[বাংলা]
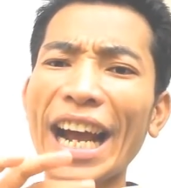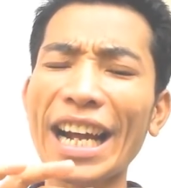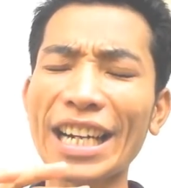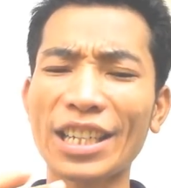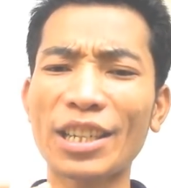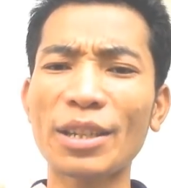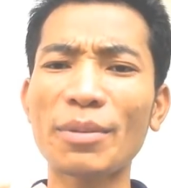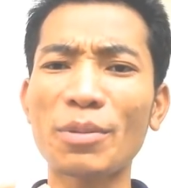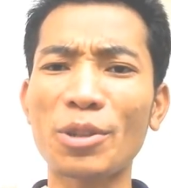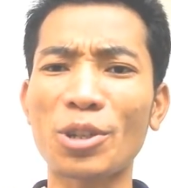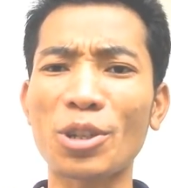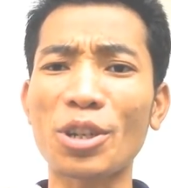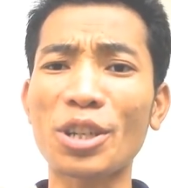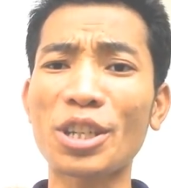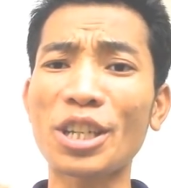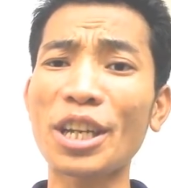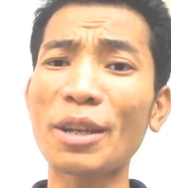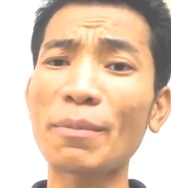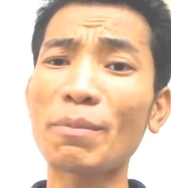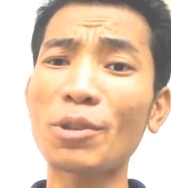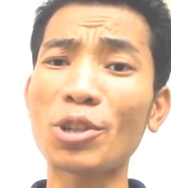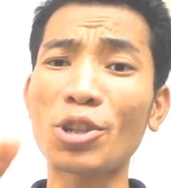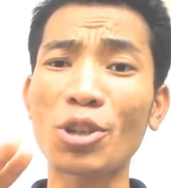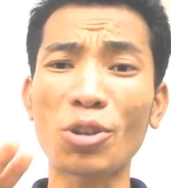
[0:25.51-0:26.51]
আসে বিষয়
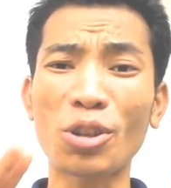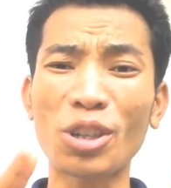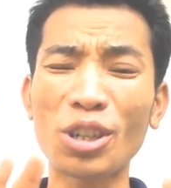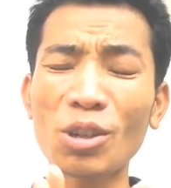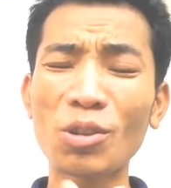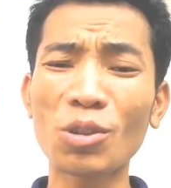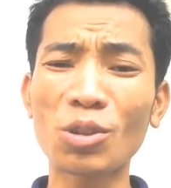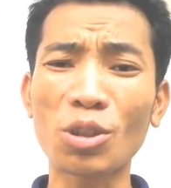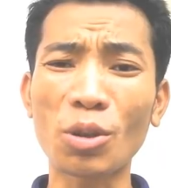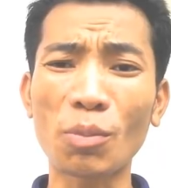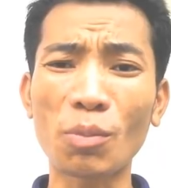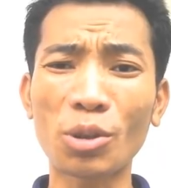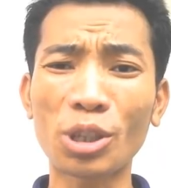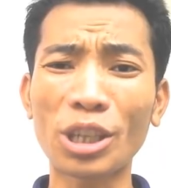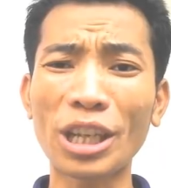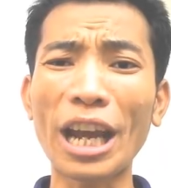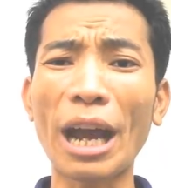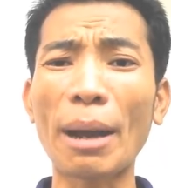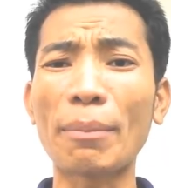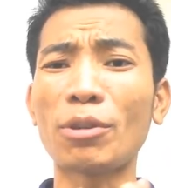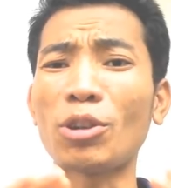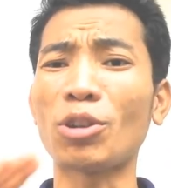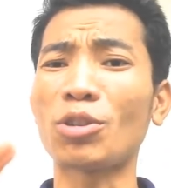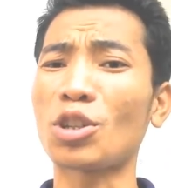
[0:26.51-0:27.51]
সেই বিষয়গুলো সম্পর্কে
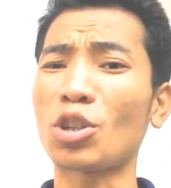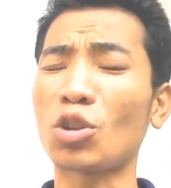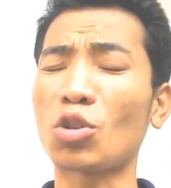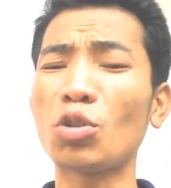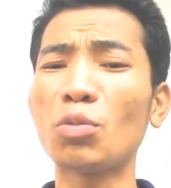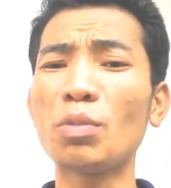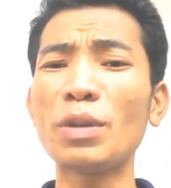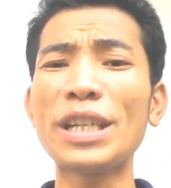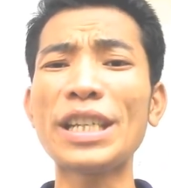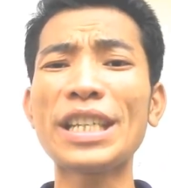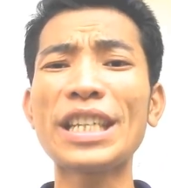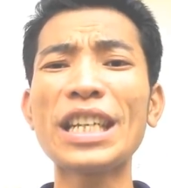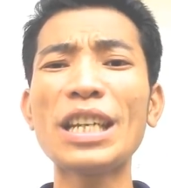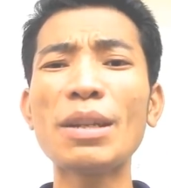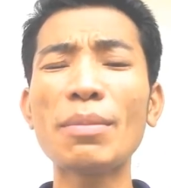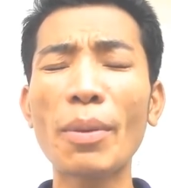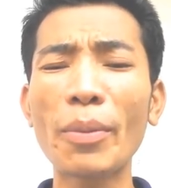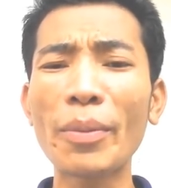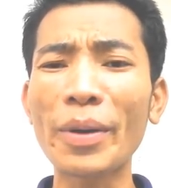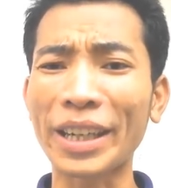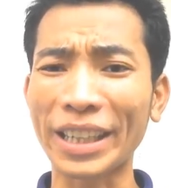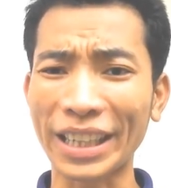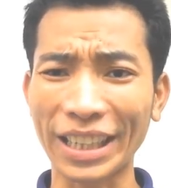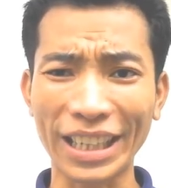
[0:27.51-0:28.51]
আপনি হচ্ছে খুব ইজিলি
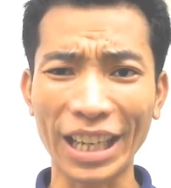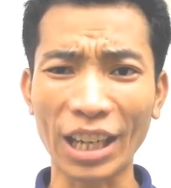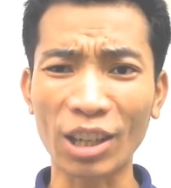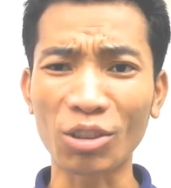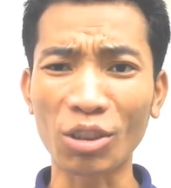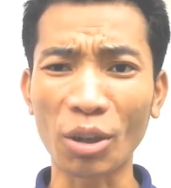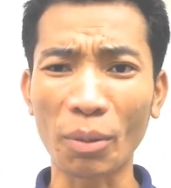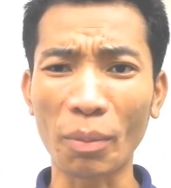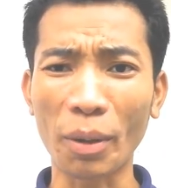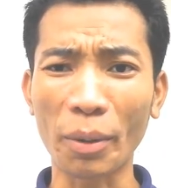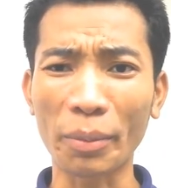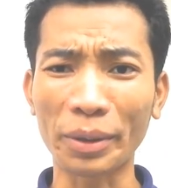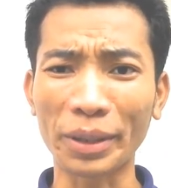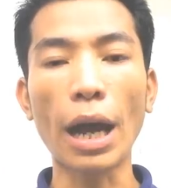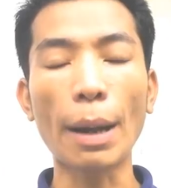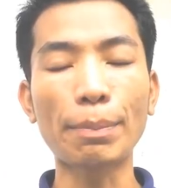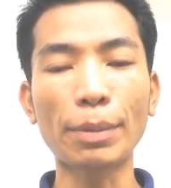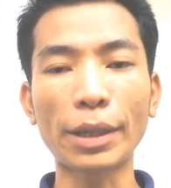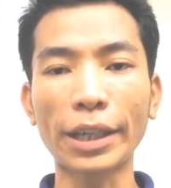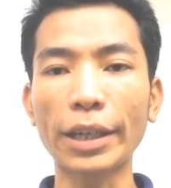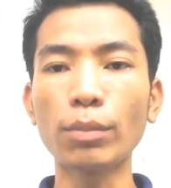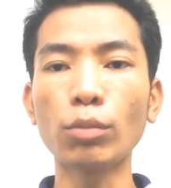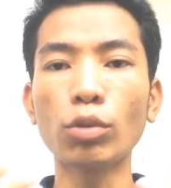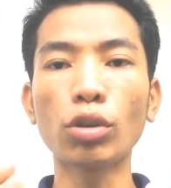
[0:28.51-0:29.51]
ভাবে একটা ধারণা পাবেন
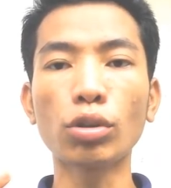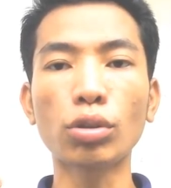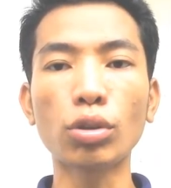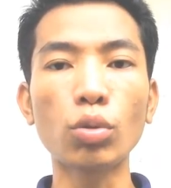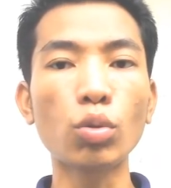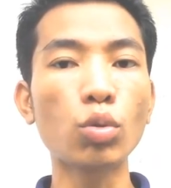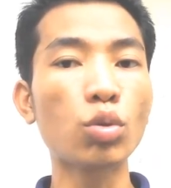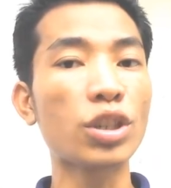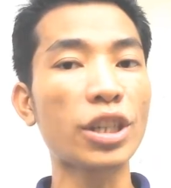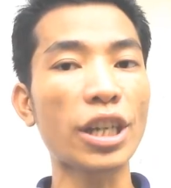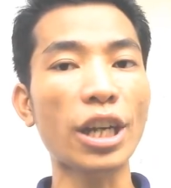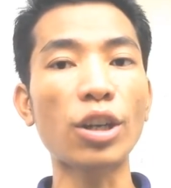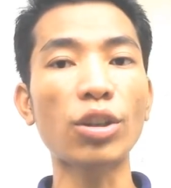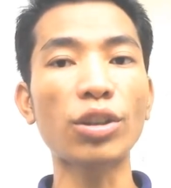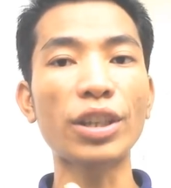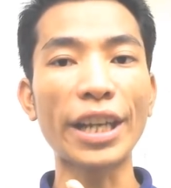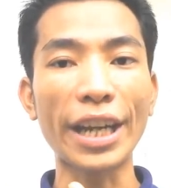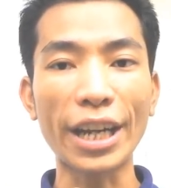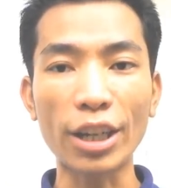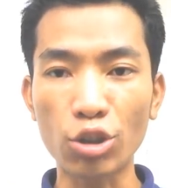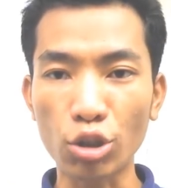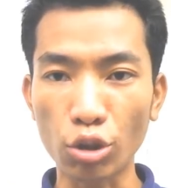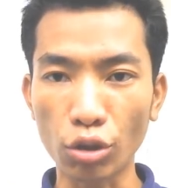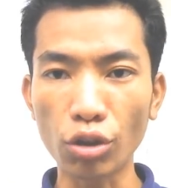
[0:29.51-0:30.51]
আপনাকে মূলত উৎসাহ
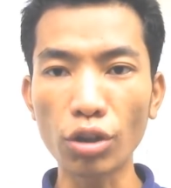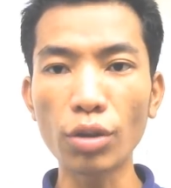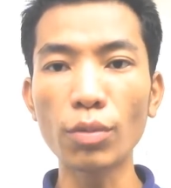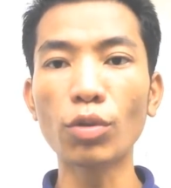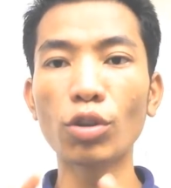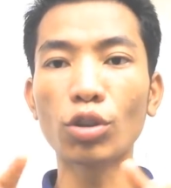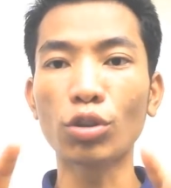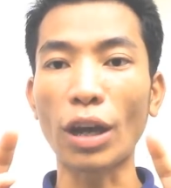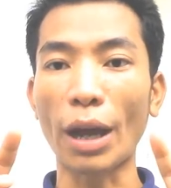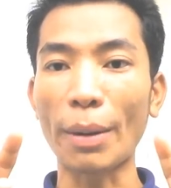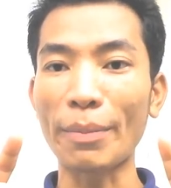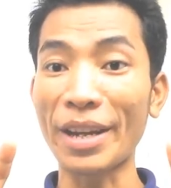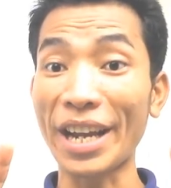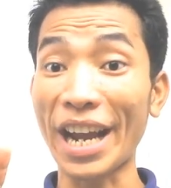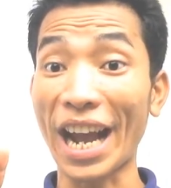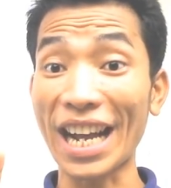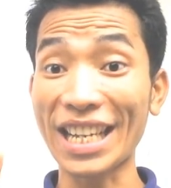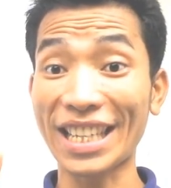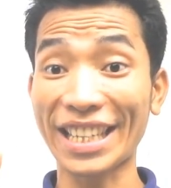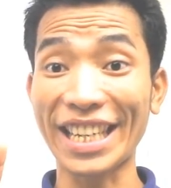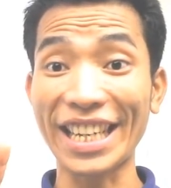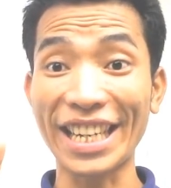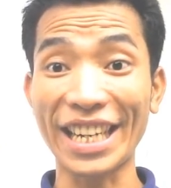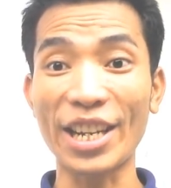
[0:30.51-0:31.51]
দেওয়ার জন্যই মূলত আমি
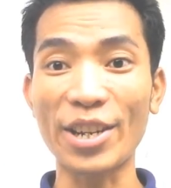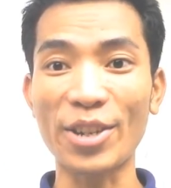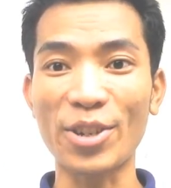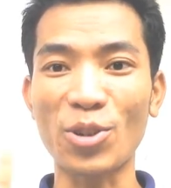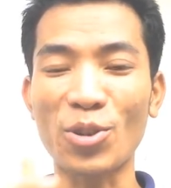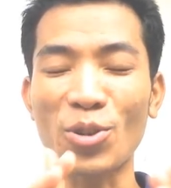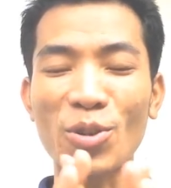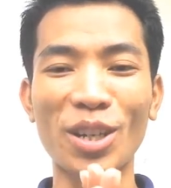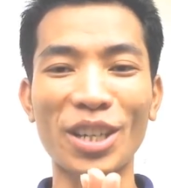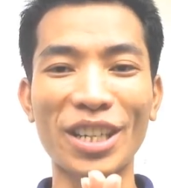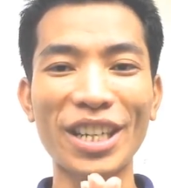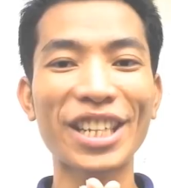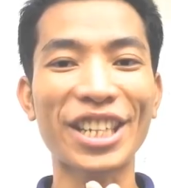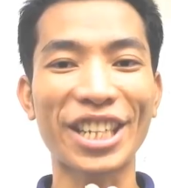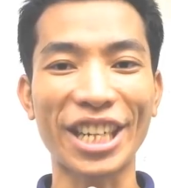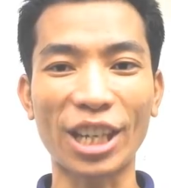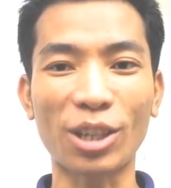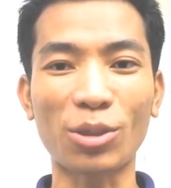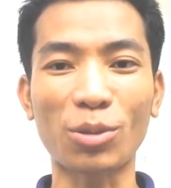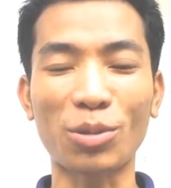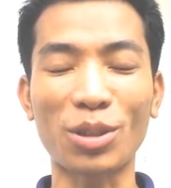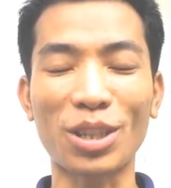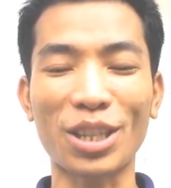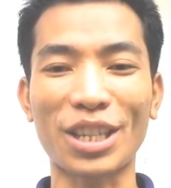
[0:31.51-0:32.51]
আজকের এই টিউটোরিয়ালটা
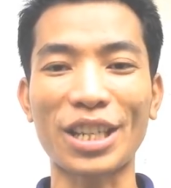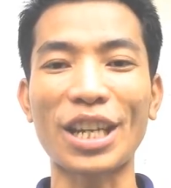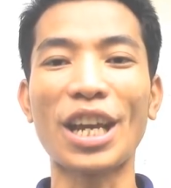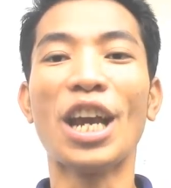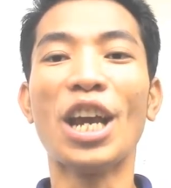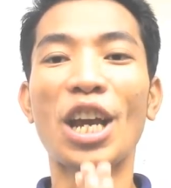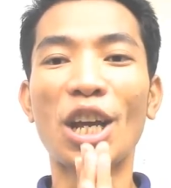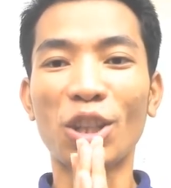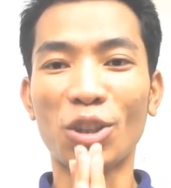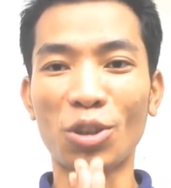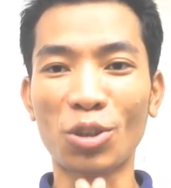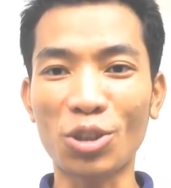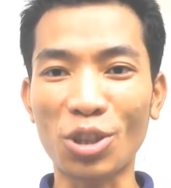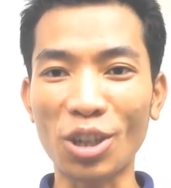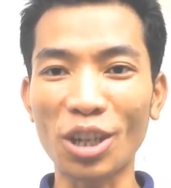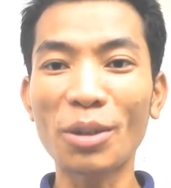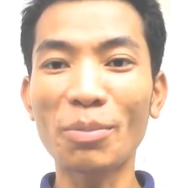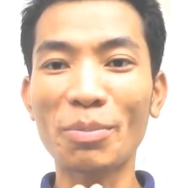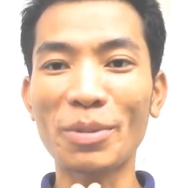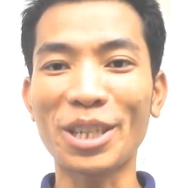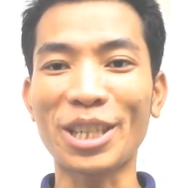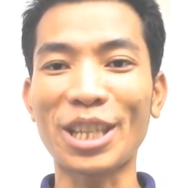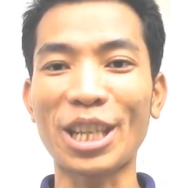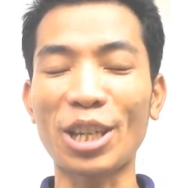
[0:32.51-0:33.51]
শেয়ার করতেছি তো
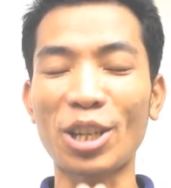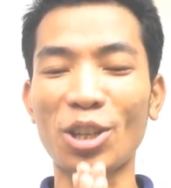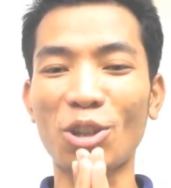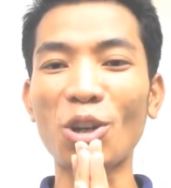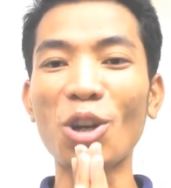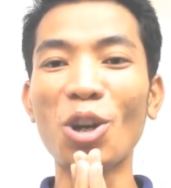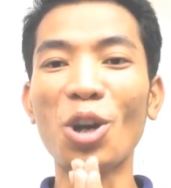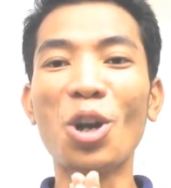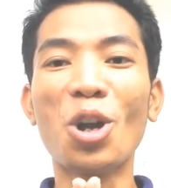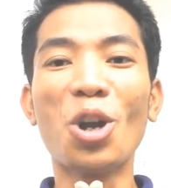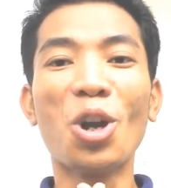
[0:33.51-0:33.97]
চলেন বিস্তারিত